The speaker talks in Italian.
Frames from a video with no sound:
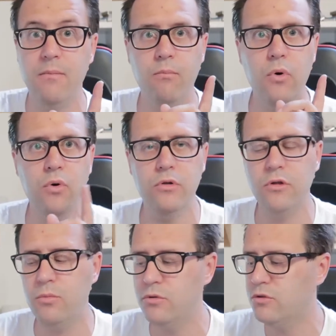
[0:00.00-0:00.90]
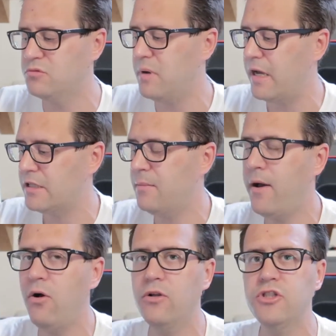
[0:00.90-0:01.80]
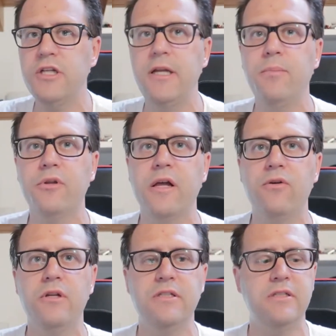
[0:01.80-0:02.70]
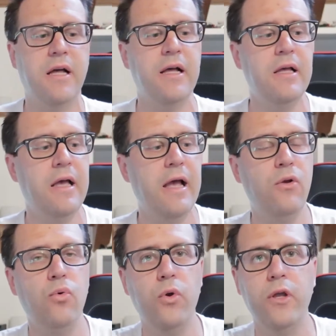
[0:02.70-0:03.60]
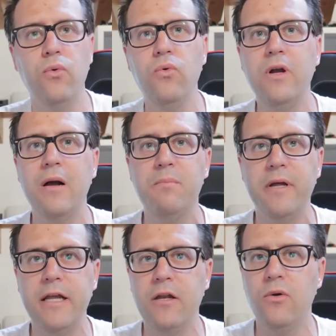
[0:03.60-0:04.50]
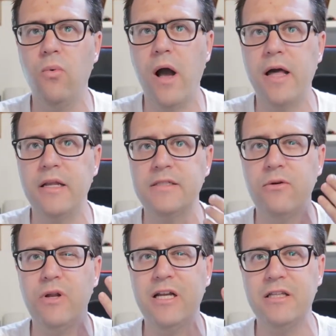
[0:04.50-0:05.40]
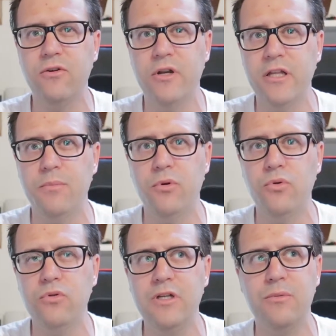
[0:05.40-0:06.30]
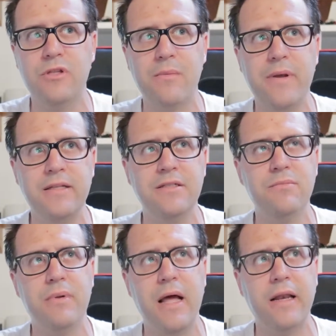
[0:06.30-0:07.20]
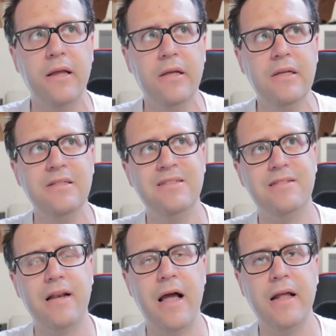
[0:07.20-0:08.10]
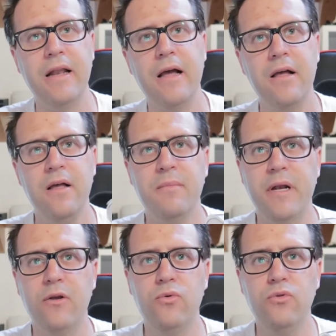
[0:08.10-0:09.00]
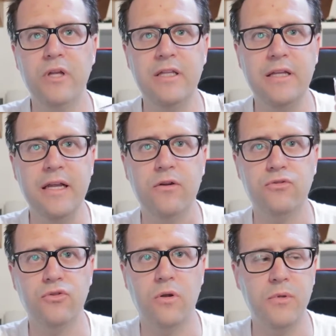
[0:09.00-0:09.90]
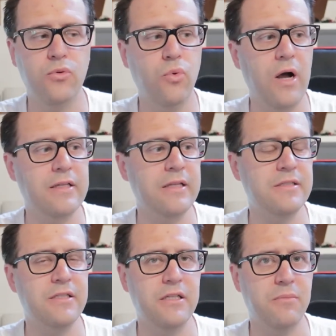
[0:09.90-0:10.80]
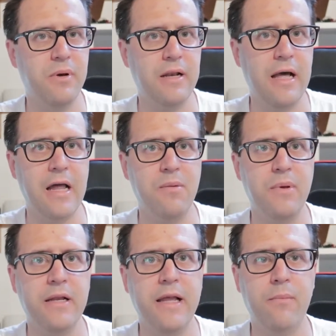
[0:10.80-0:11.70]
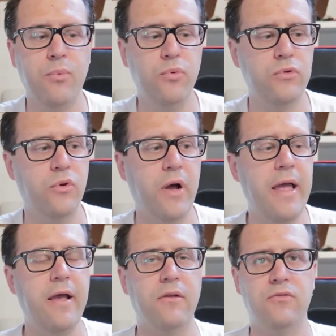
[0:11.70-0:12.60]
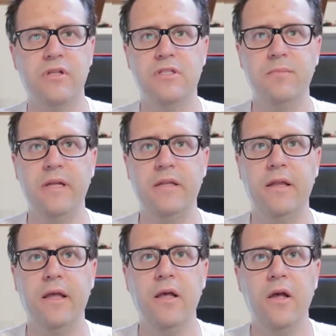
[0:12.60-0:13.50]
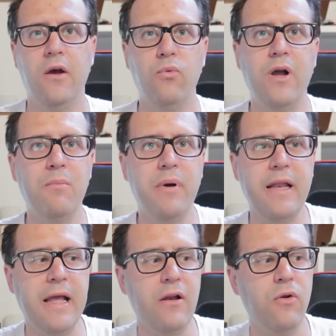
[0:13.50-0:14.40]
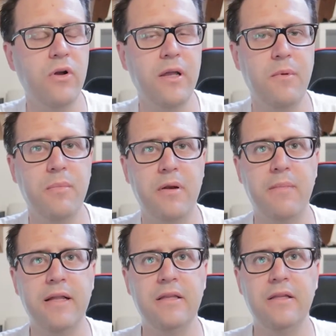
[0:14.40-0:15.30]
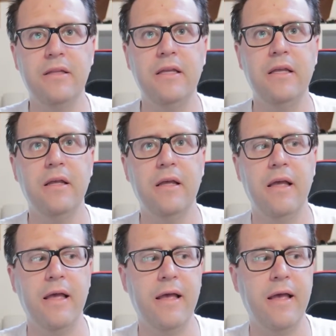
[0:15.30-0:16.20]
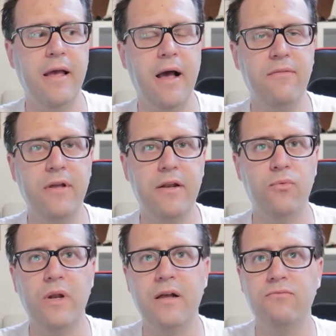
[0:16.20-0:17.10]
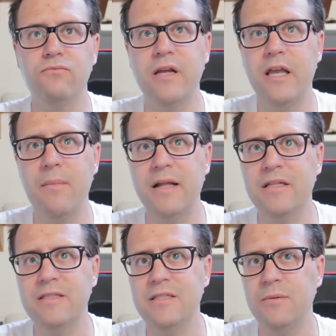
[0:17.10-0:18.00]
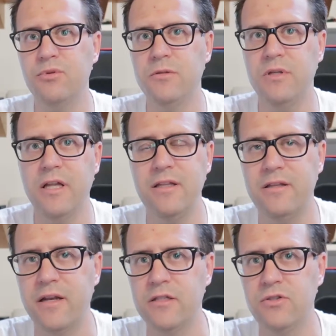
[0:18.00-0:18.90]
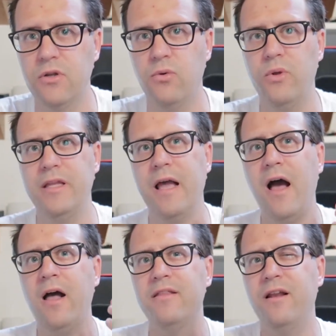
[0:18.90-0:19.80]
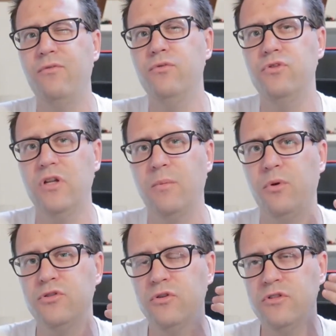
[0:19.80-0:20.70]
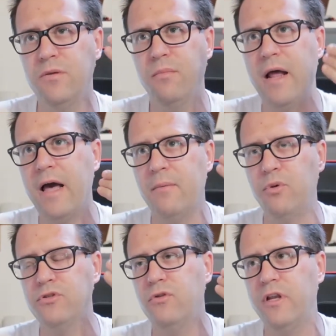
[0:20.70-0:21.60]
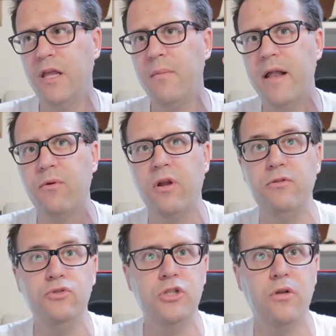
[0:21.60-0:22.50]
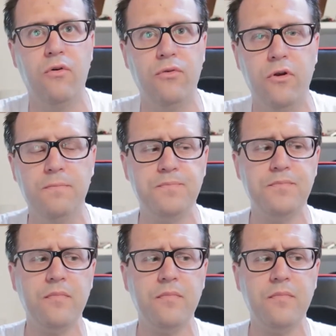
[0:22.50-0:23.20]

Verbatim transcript: e molto molto smart, ma oggi il protagonista è lui, un campanello wireless, è una categoria di prodotti che potrebbe sembrare strana per alcuni utenti che non sono abituati a sentirne parlare, perché appunto è sostanzialmente un campanello che mi permette di eh, avere una, una chiamata fermata senza possibilità di interazione, quindi ha delle funzioni che possono sembrare, possono richiamare quelle di un citofono,